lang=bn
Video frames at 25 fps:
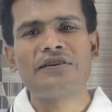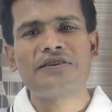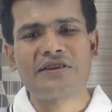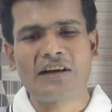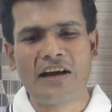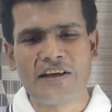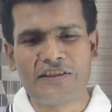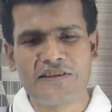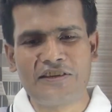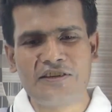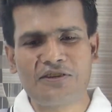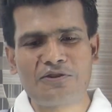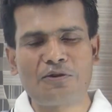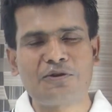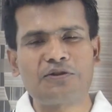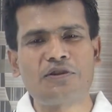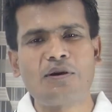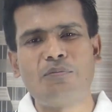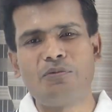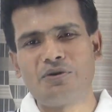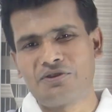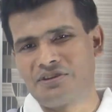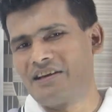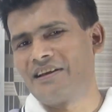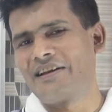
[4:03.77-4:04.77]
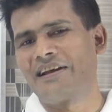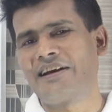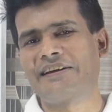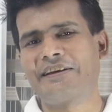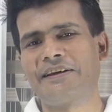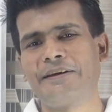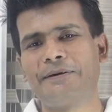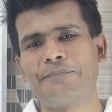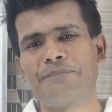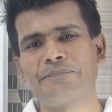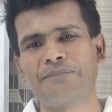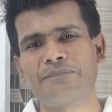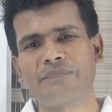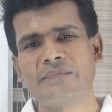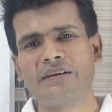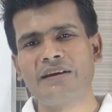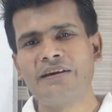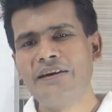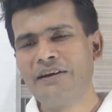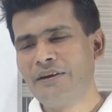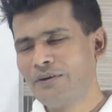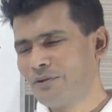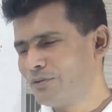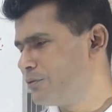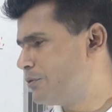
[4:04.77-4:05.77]
সাদৃশ্যতা বজায় রাখে
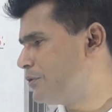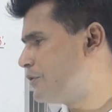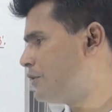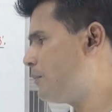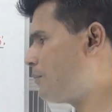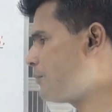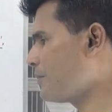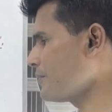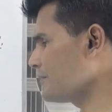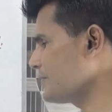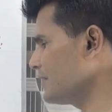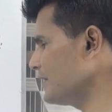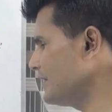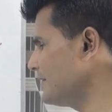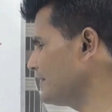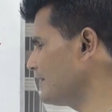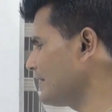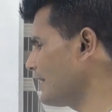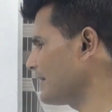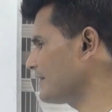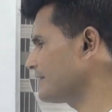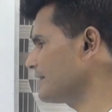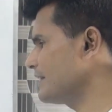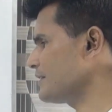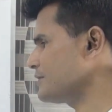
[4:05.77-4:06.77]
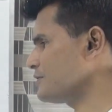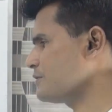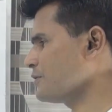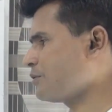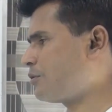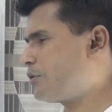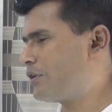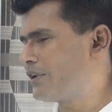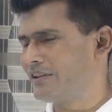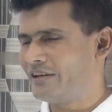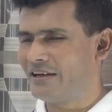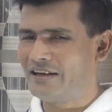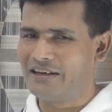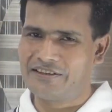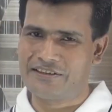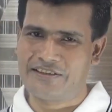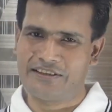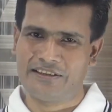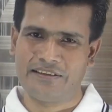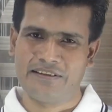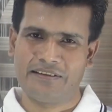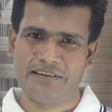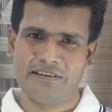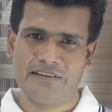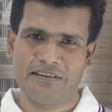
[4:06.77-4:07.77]
দুই নম্বরটির ইনডাইরেক্ট মেনশন করে দেওয়া
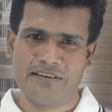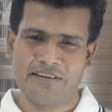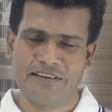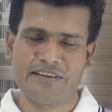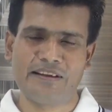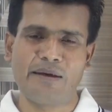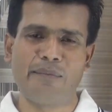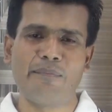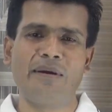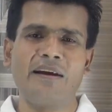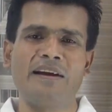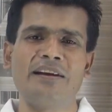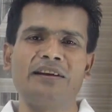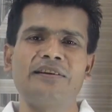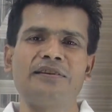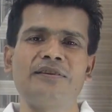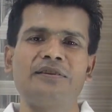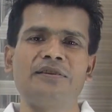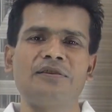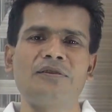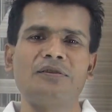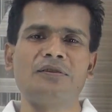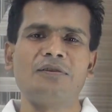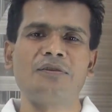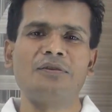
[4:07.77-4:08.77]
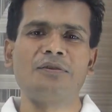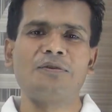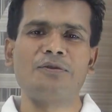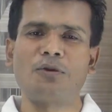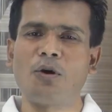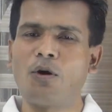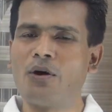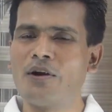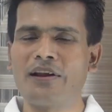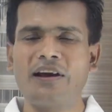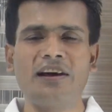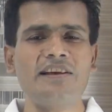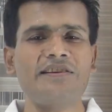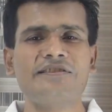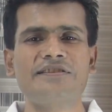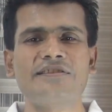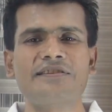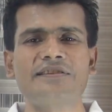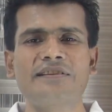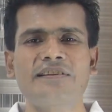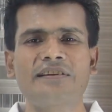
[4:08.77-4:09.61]
আছে দ্য ম্যান টোল্ড আস